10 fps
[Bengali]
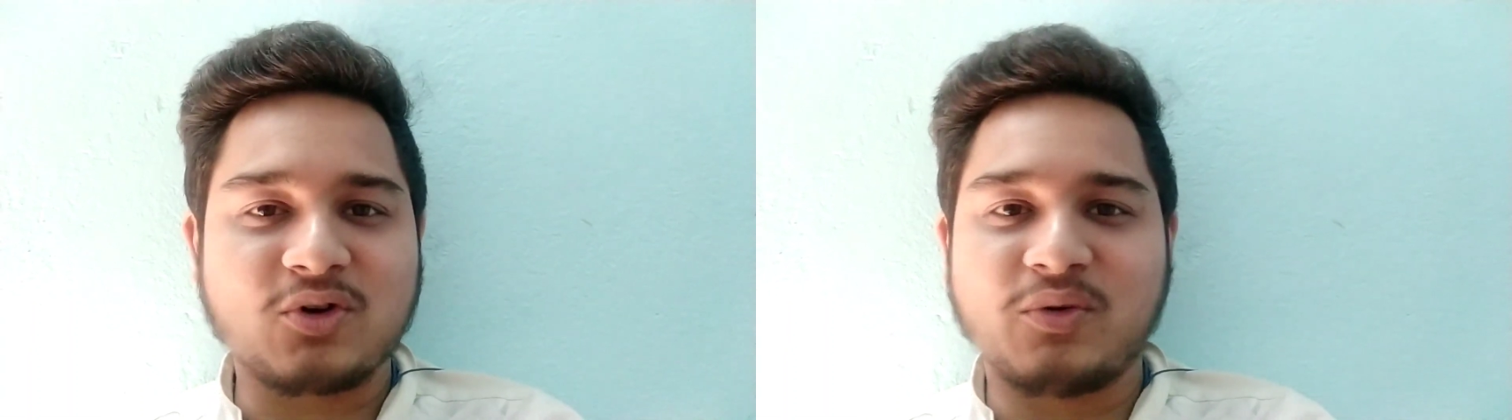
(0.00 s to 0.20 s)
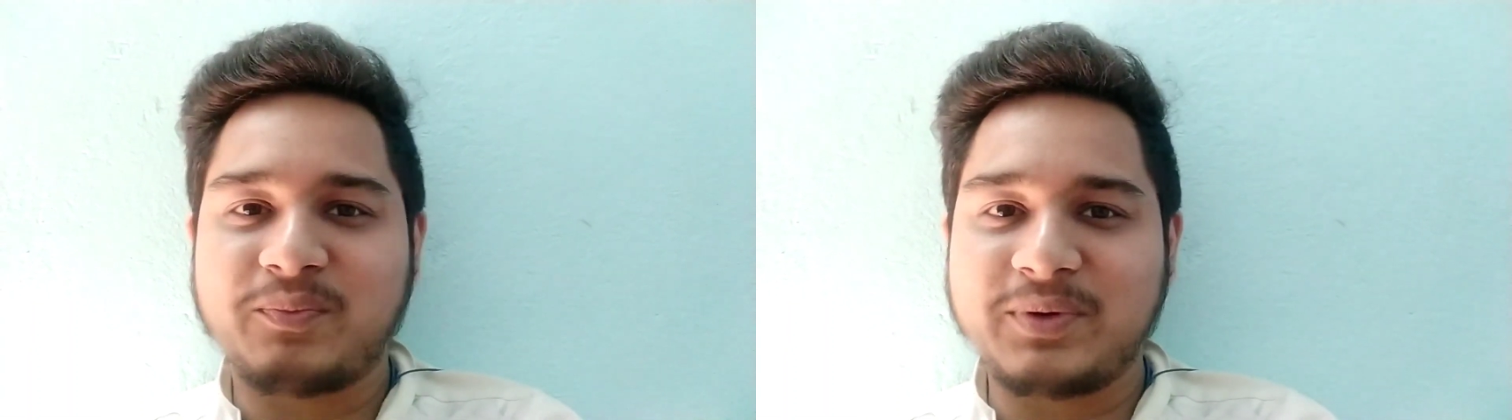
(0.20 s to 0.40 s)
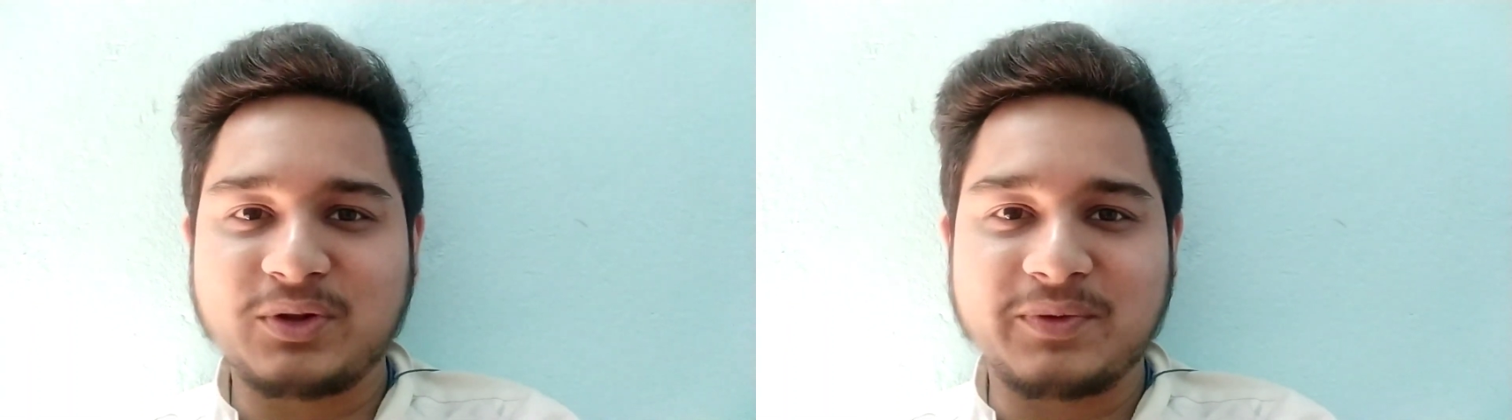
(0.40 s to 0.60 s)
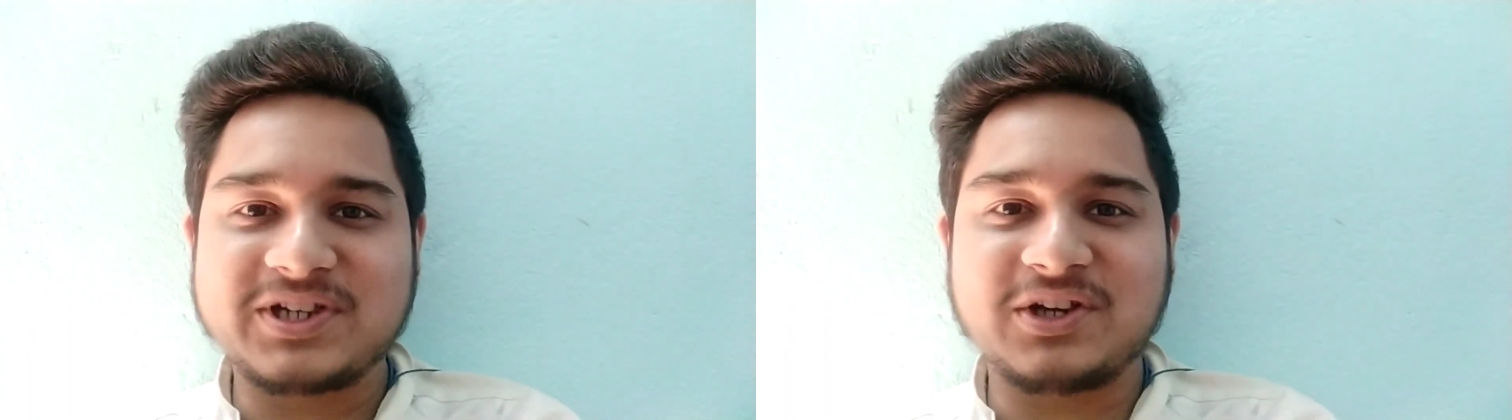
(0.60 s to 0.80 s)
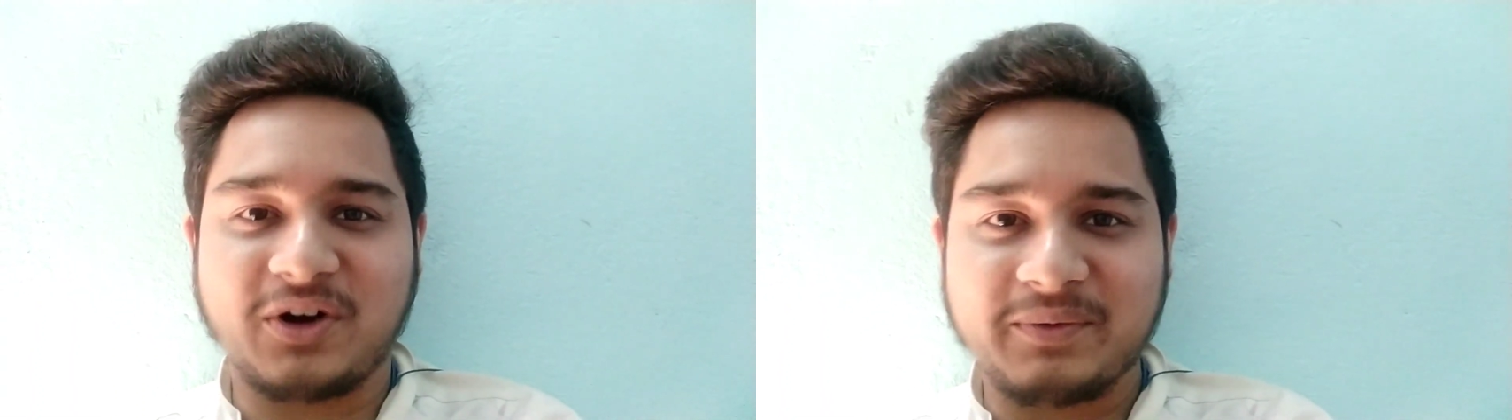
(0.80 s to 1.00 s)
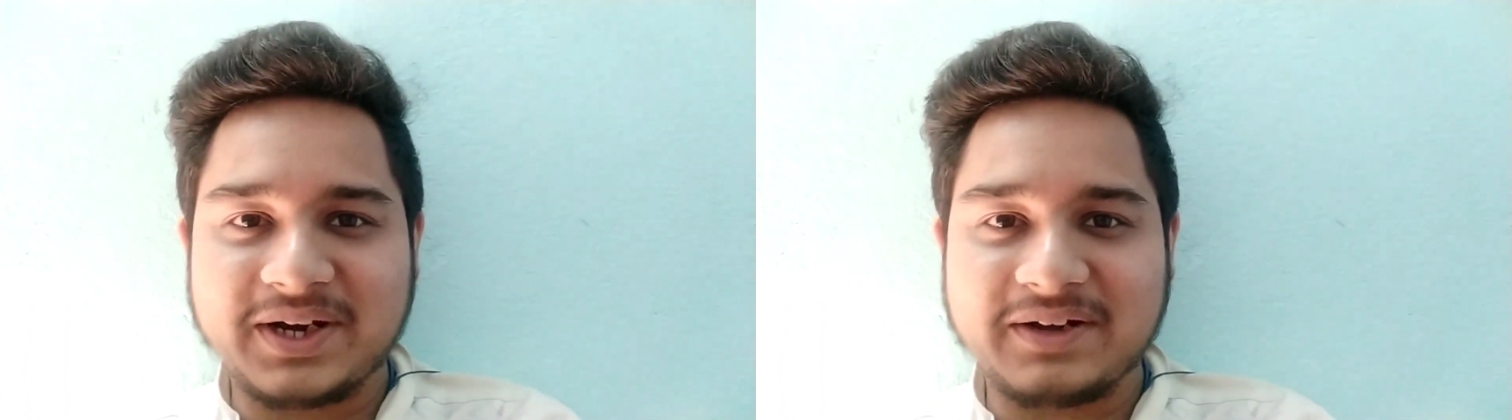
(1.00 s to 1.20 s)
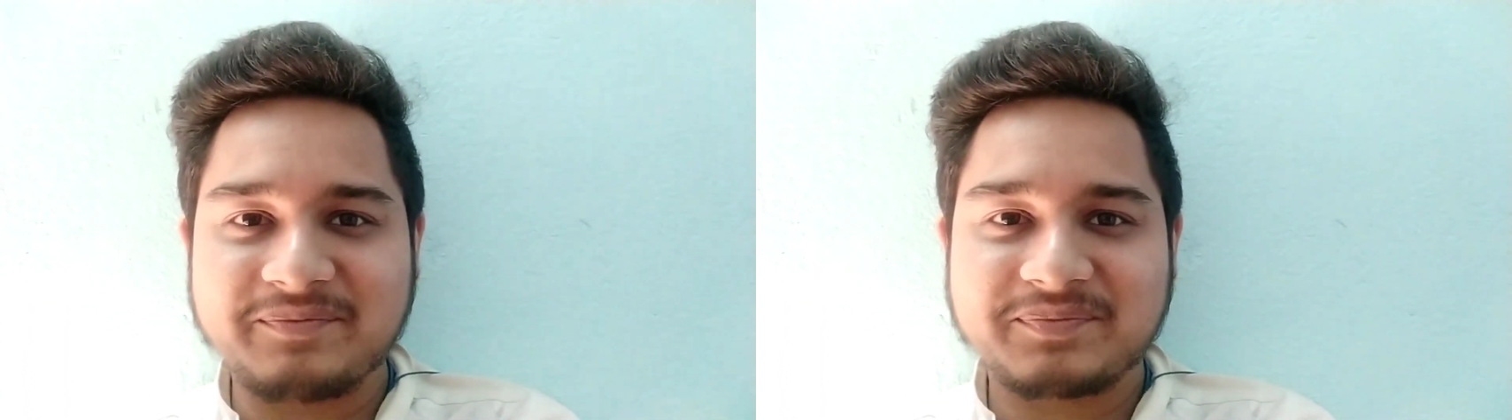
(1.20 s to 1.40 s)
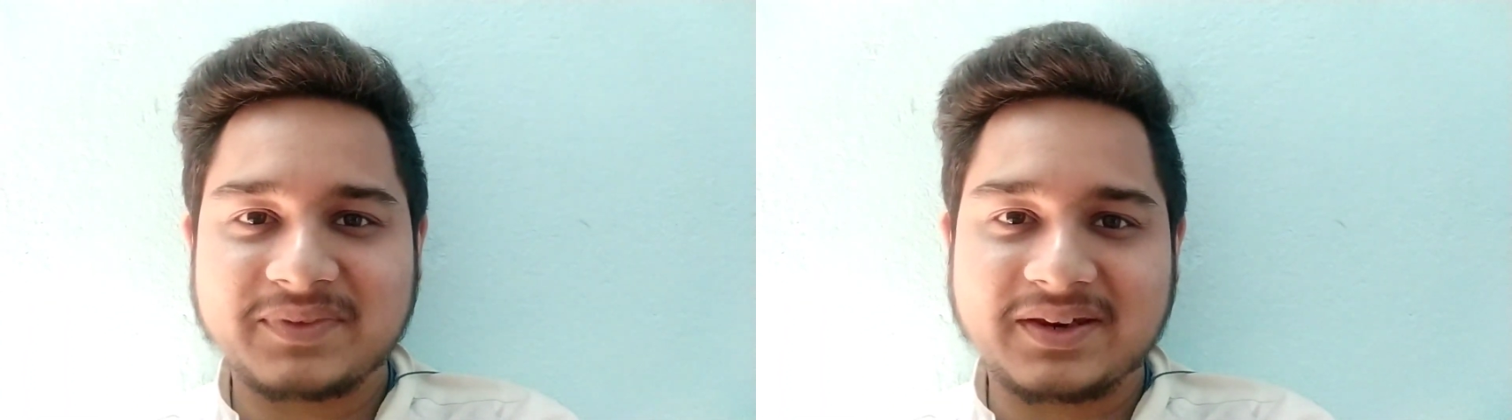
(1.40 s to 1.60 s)
মূল্য খুব কিন্তু বেশি হবে
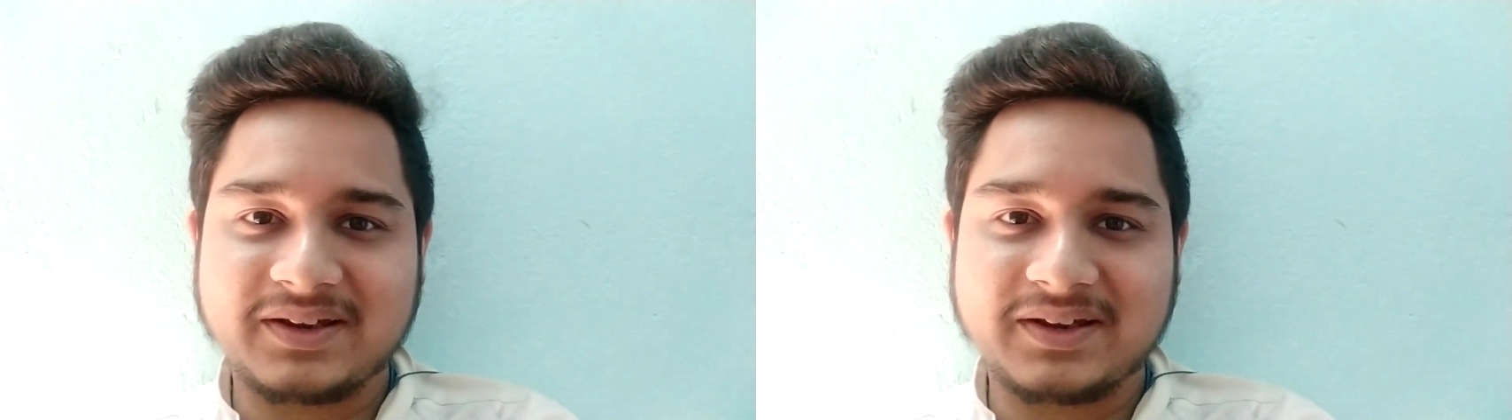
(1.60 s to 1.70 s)
না